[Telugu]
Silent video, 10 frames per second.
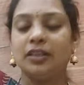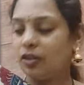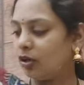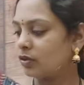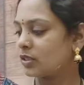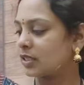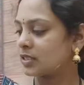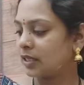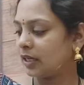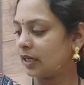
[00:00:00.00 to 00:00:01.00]
ఇందులో
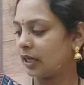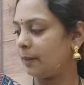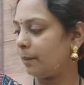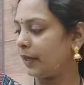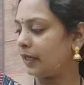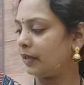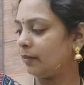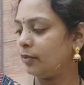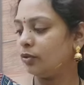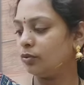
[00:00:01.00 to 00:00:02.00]
వచ్చేస్తే క్రీమ్ పైన
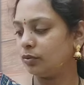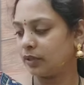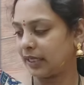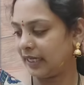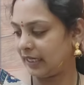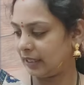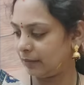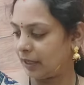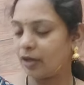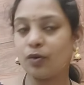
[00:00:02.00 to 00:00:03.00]
బ్లూ గ్రీన్
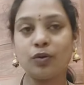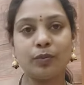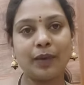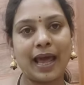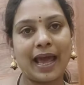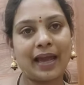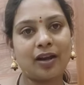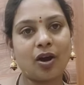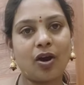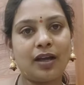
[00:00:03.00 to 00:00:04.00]
మెరూన్
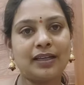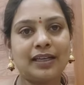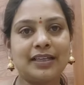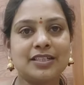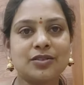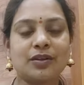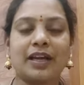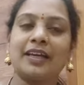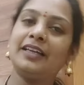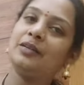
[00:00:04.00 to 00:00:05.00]
బ్లాక్ ఆల్ కలర్స్
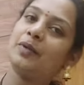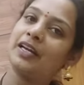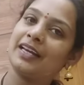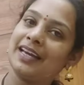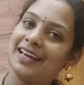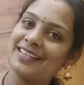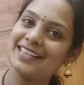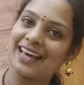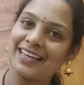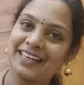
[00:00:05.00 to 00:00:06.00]
ఉన్నాయి ఇది మనకి ఏ
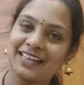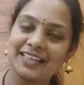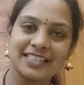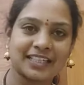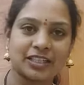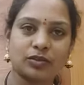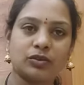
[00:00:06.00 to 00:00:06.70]
శారీకైనా సెట్